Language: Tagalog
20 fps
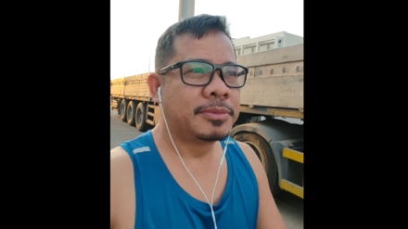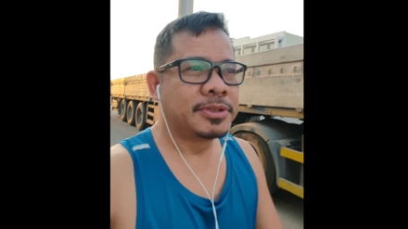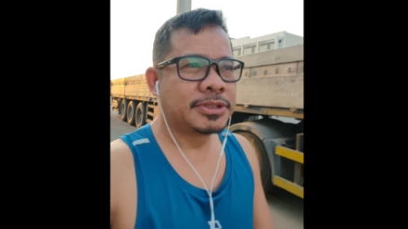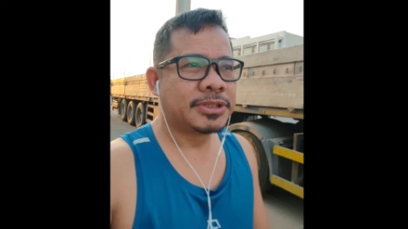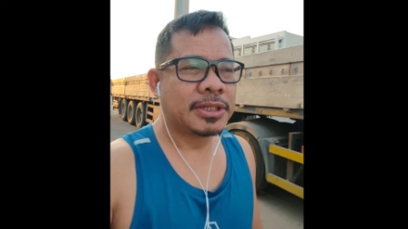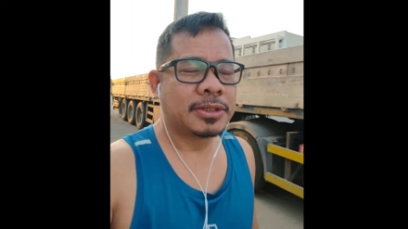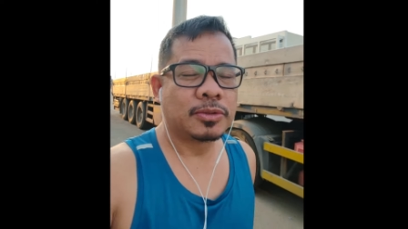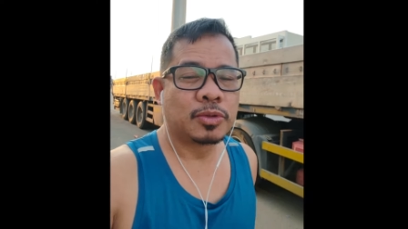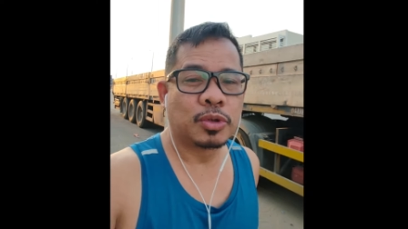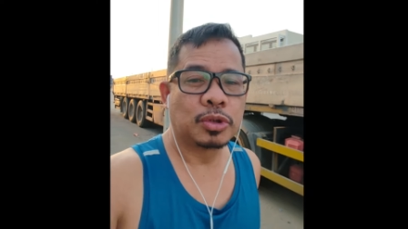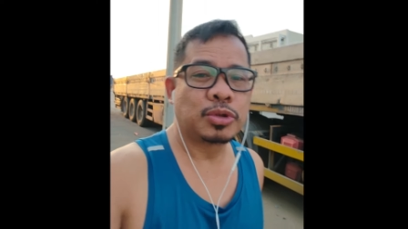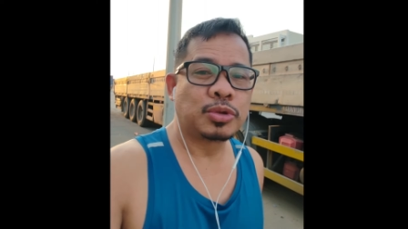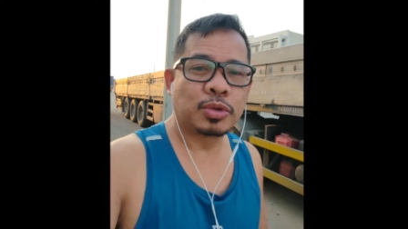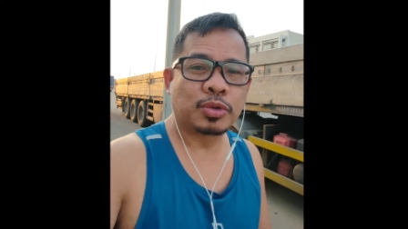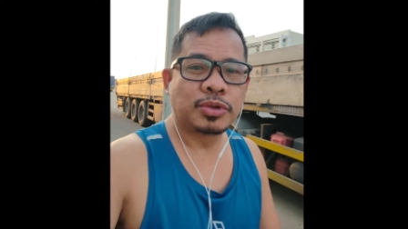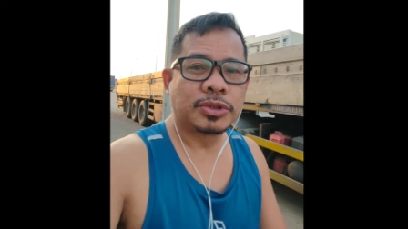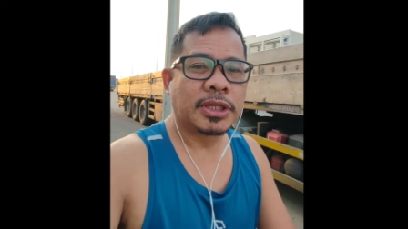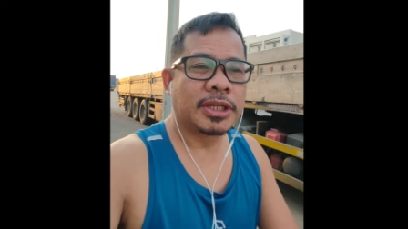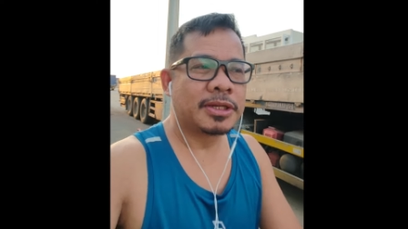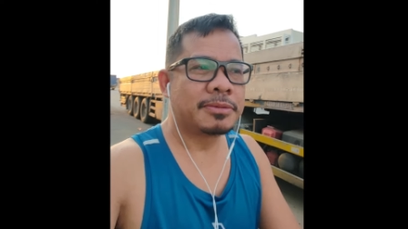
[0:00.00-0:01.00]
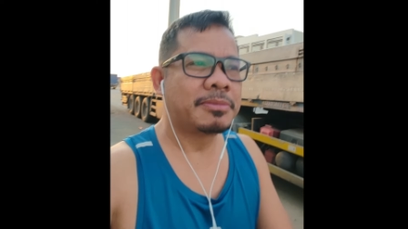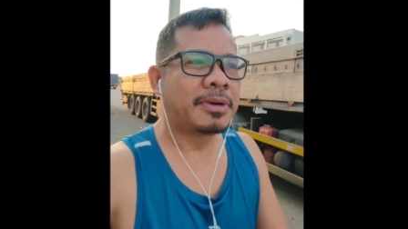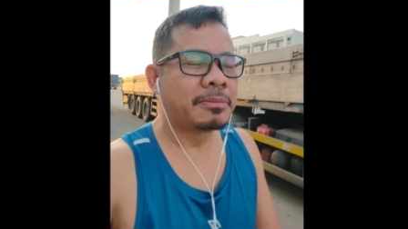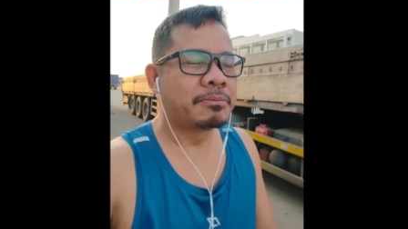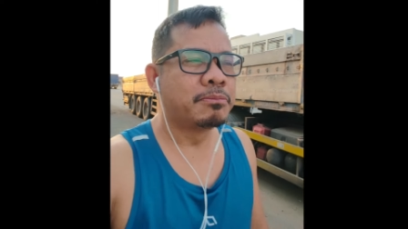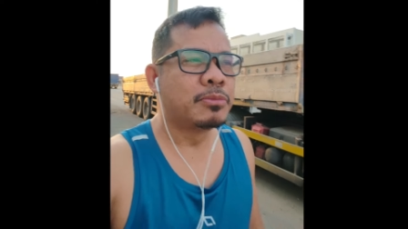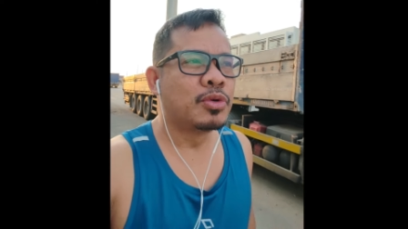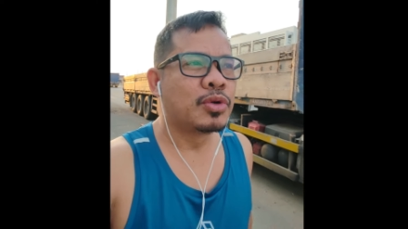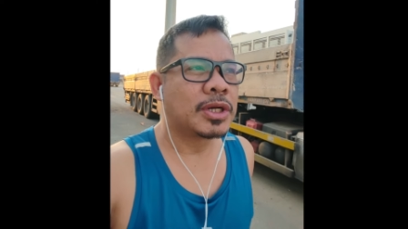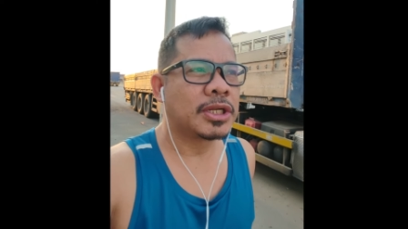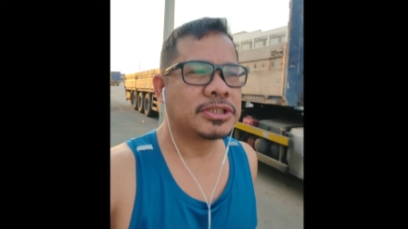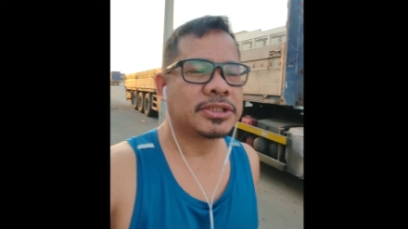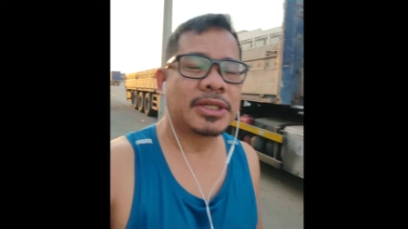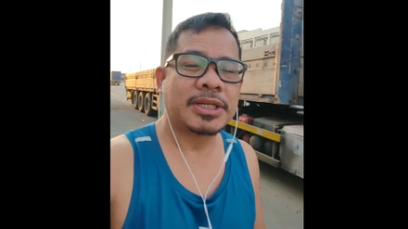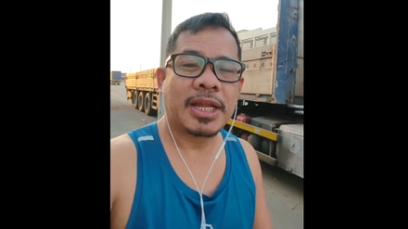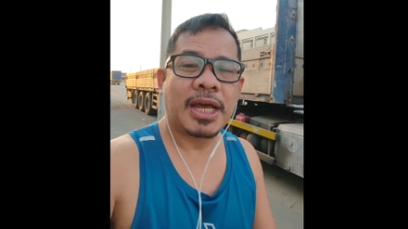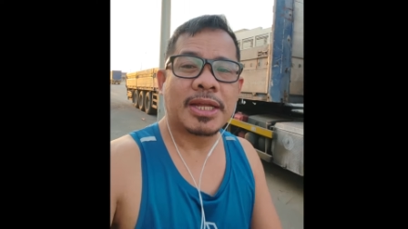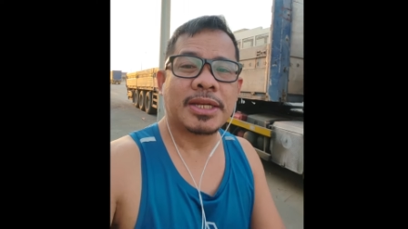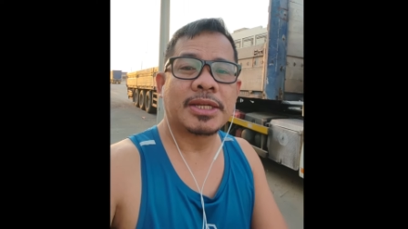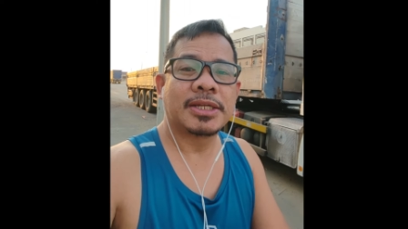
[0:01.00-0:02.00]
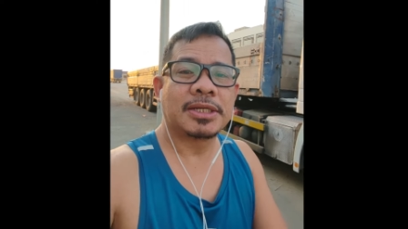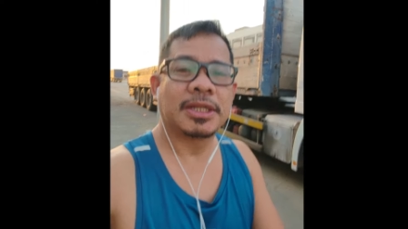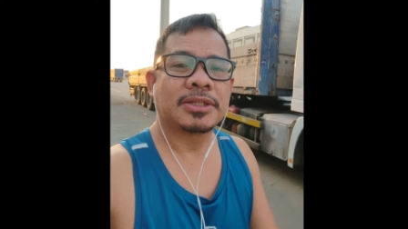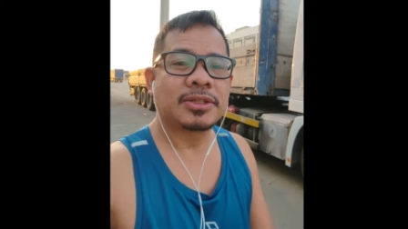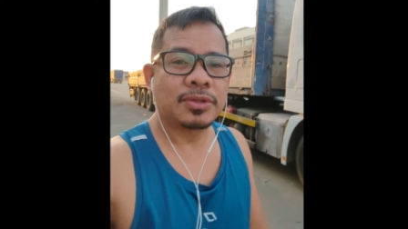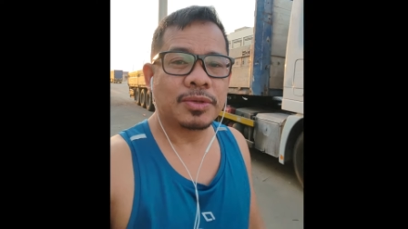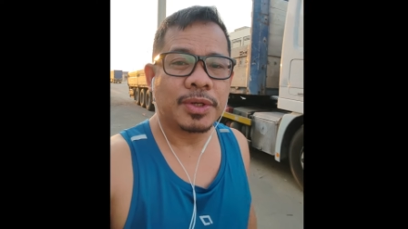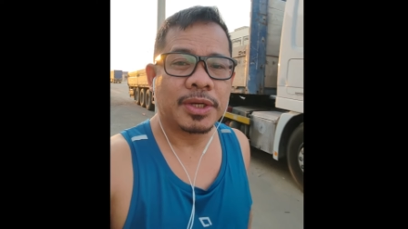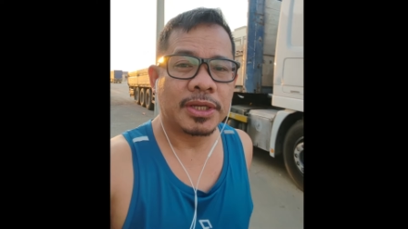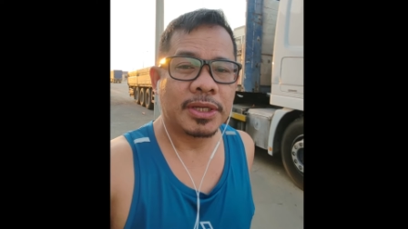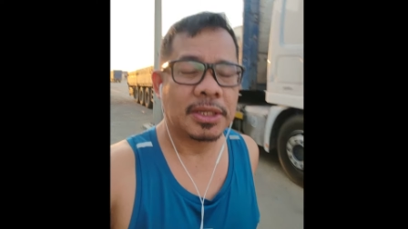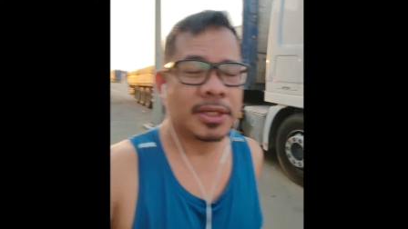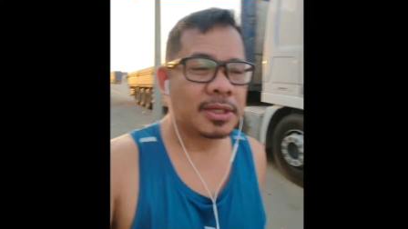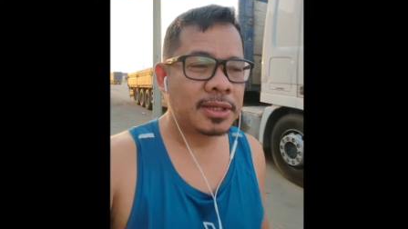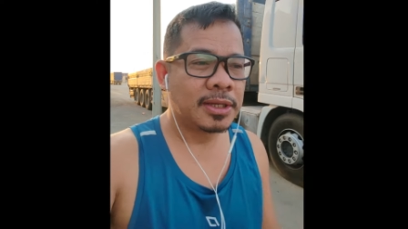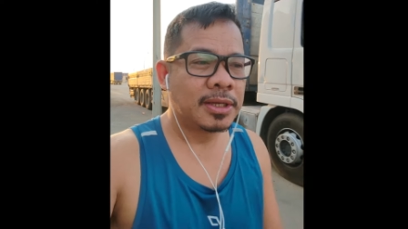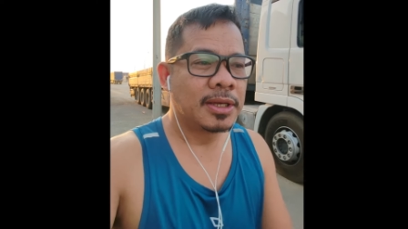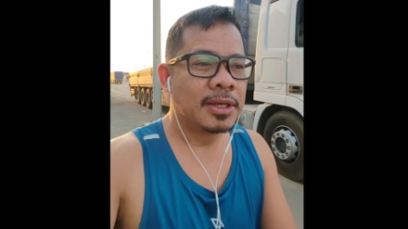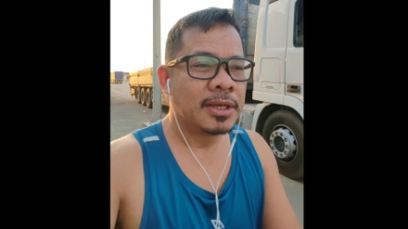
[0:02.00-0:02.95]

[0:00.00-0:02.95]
Minsan gusto ko na rin magmura sa nanay na to eh.